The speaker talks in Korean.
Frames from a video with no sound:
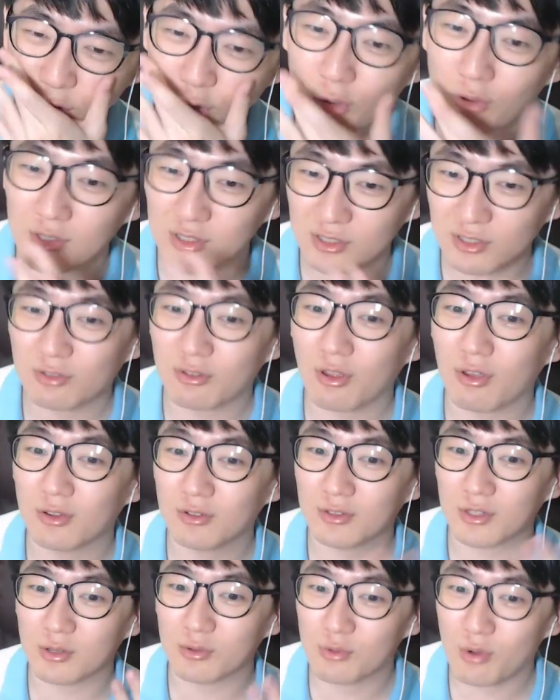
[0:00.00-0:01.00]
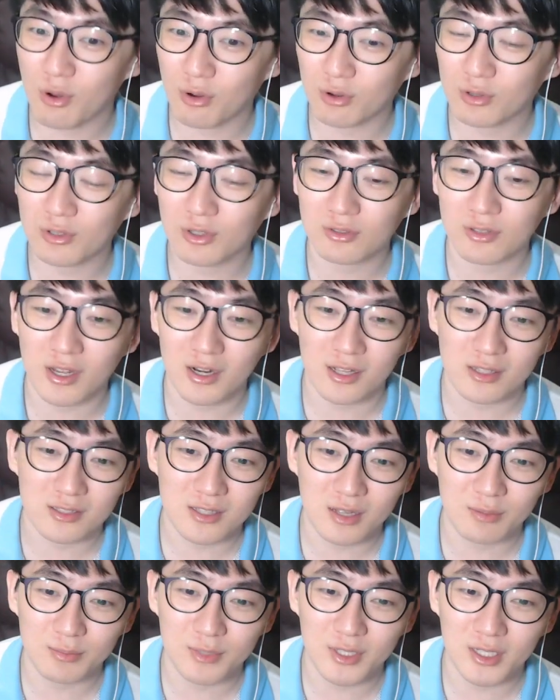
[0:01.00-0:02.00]
거기서 태어나고 거기서 자란
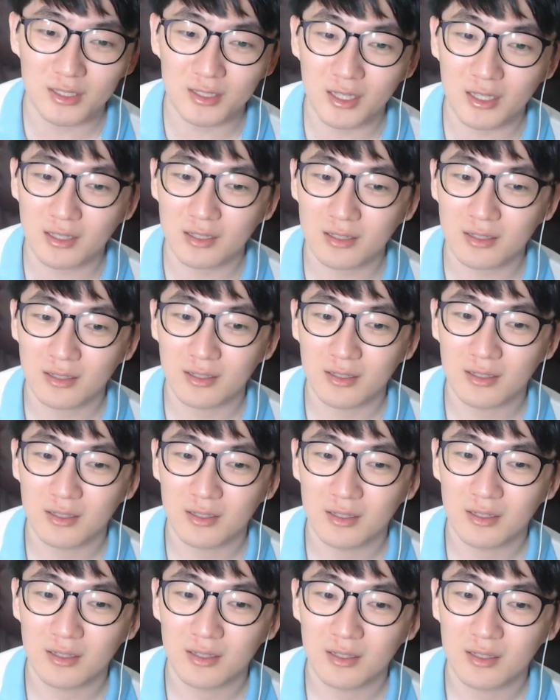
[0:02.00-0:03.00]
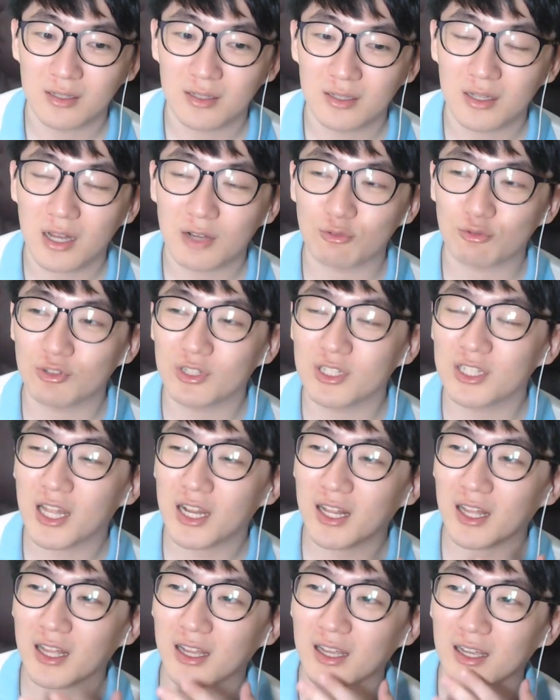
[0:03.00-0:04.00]
사람들한테
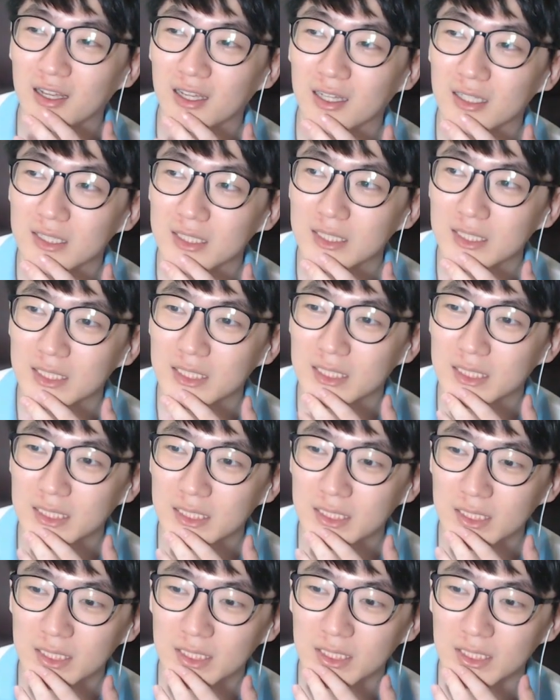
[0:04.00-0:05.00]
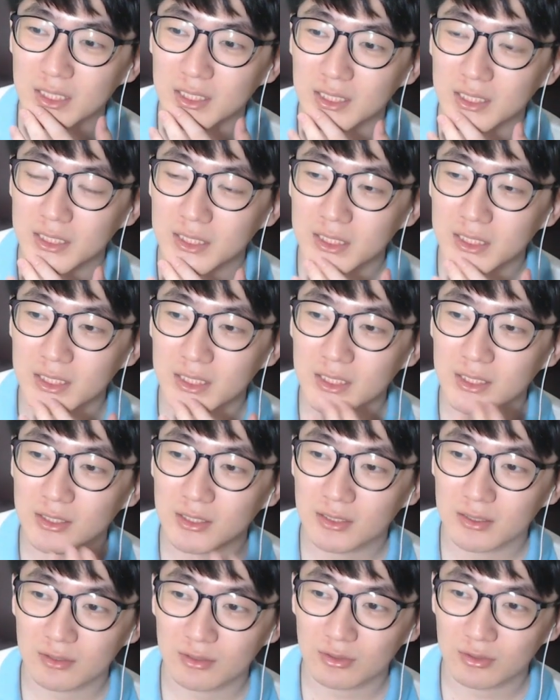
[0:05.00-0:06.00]
우리나라 그
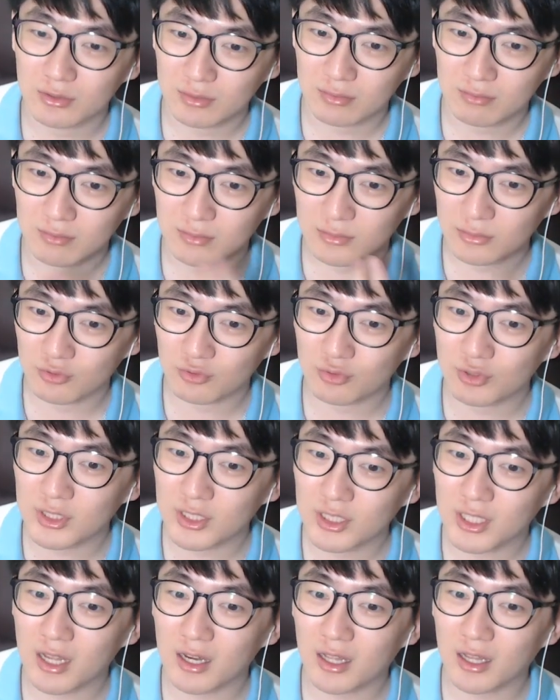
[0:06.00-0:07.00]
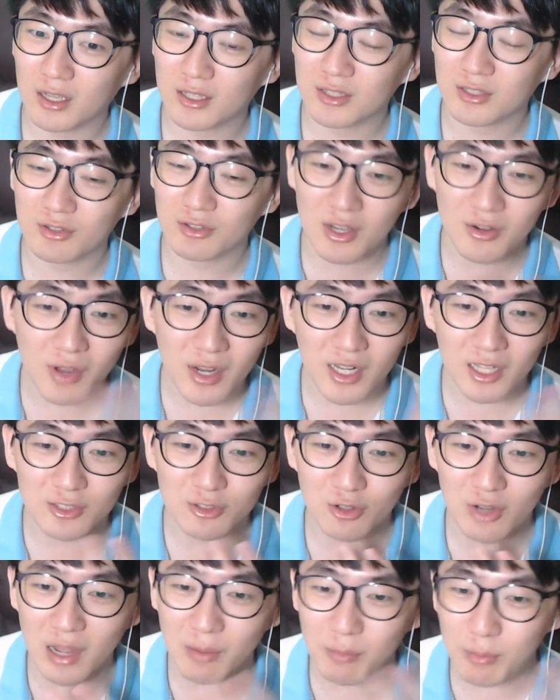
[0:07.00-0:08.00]
우리나라에서
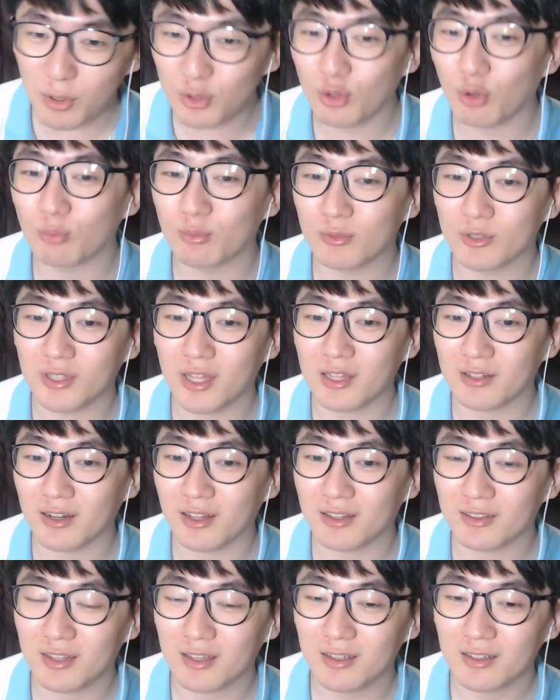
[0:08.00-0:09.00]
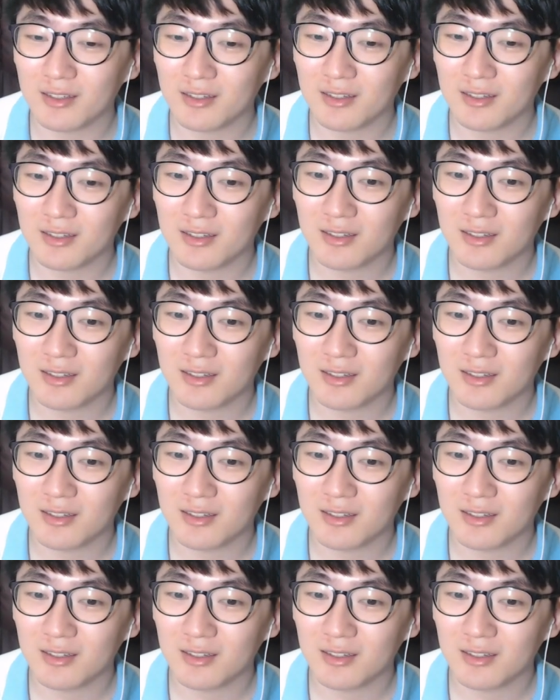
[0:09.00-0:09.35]
생활한 적 한 번도 없는 애들한테